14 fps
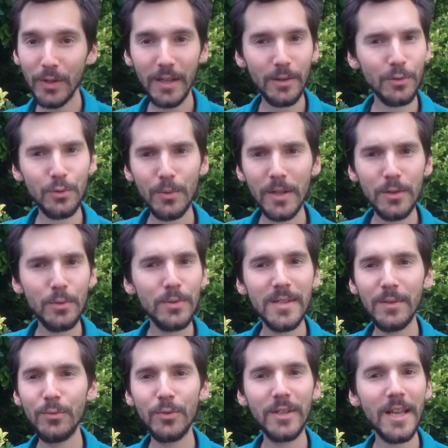votre attention là-dessus,
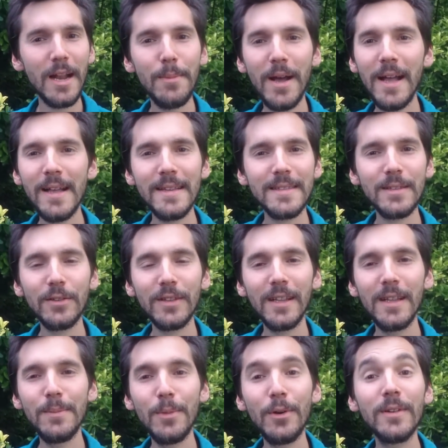ça vous calme
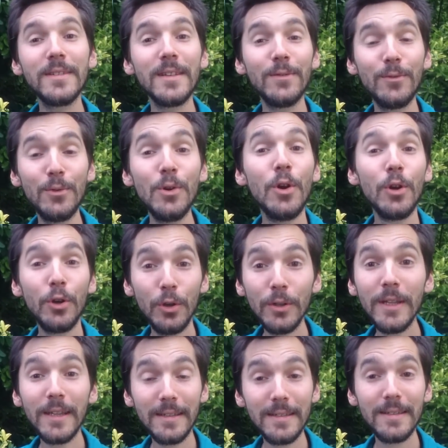instantanément et ça vous
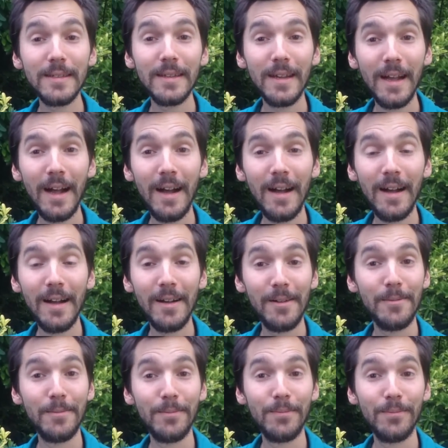connecte à
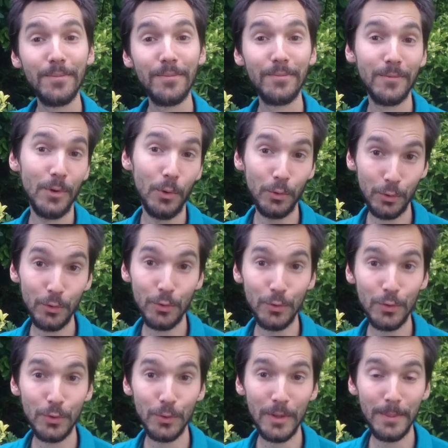autre
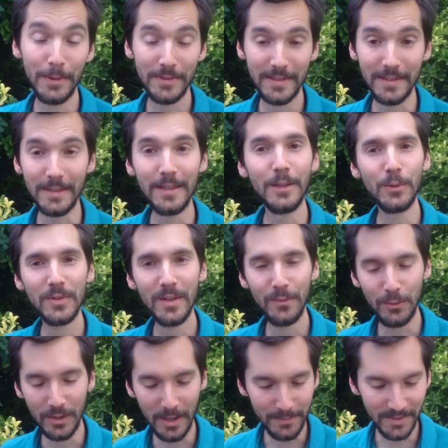chose que les pensées. Et donc ça
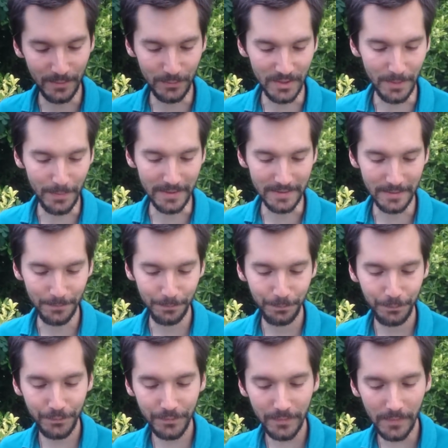vous calme, ça vous apaise.
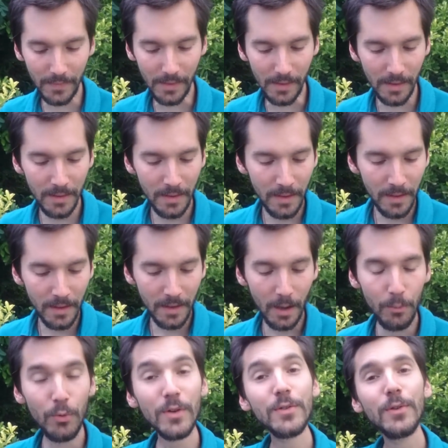
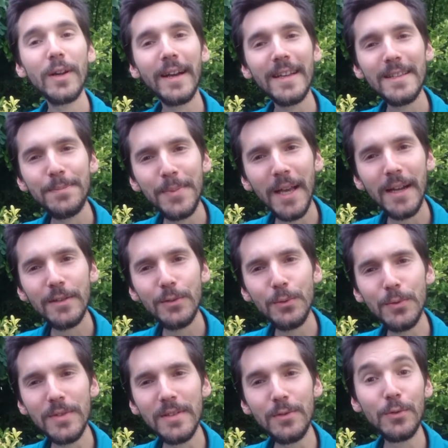Un point sur la
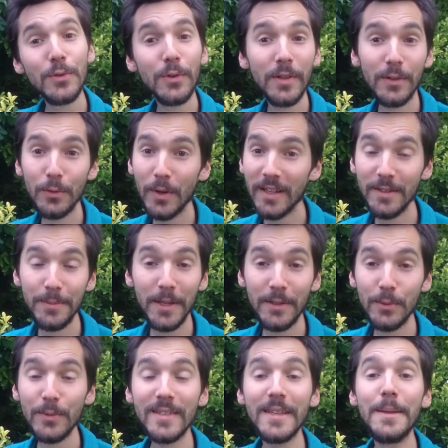respiration aussi, se centrer sur la
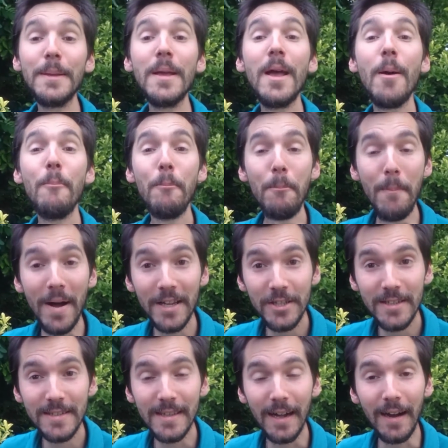respiration, c'est
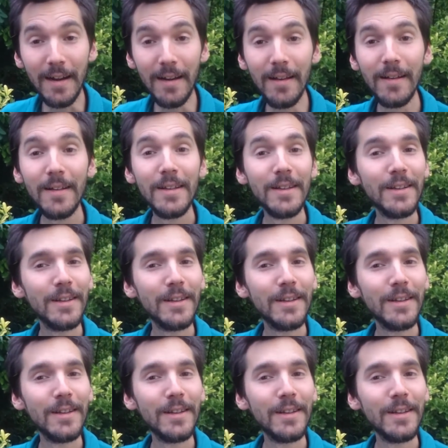magistral.